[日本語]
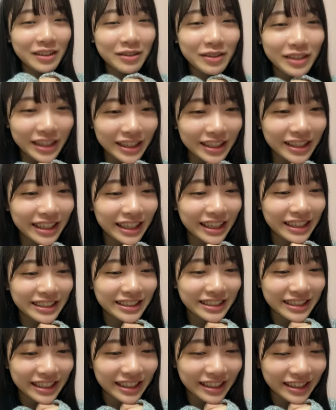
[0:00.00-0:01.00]
みたいな
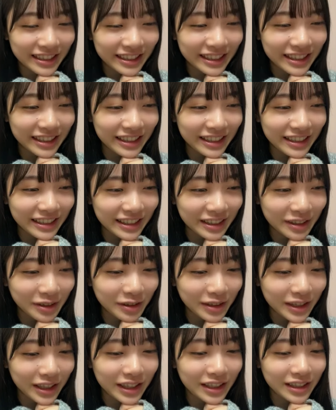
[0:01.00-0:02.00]
感じでなんか言った
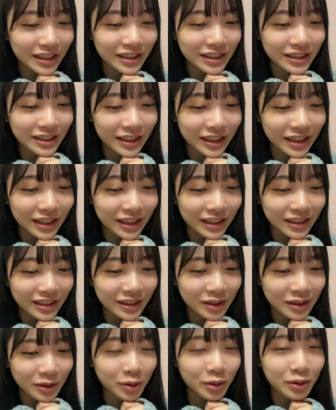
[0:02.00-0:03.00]
方がなんか
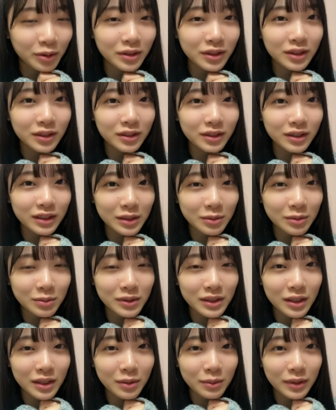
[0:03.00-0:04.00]
こう本当の自
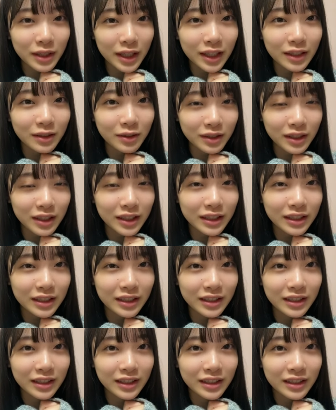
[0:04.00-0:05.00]
分でもないのに
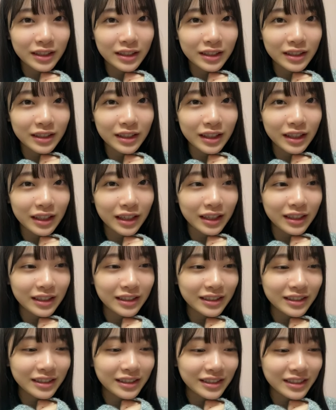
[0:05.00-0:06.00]
なんか
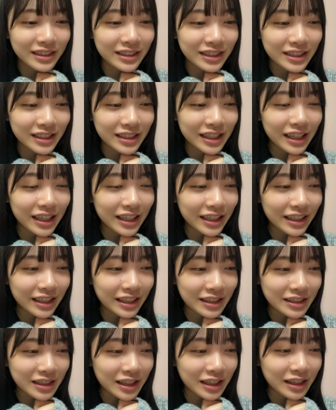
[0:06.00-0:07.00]
しら
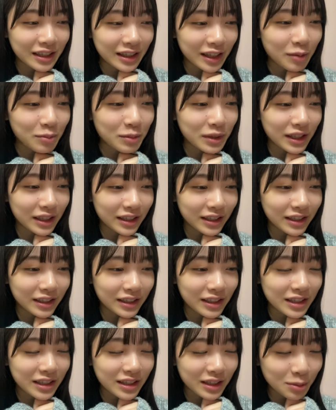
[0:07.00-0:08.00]
けちゃったみたいな
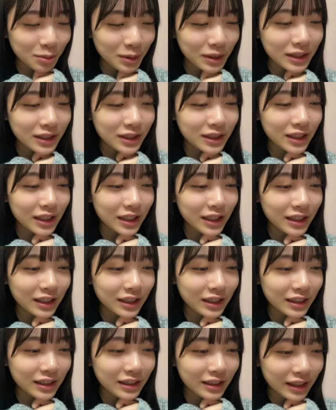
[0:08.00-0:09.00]
一番辛
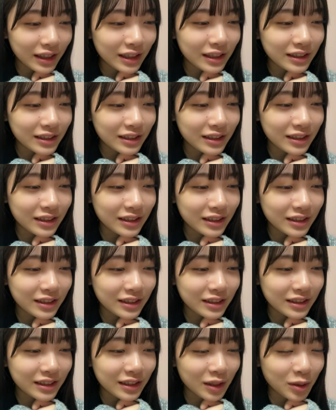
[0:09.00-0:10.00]
いなっ
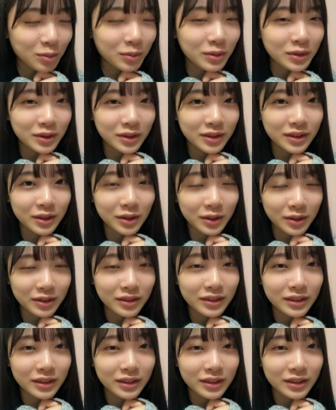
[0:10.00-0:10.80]
て思うのよ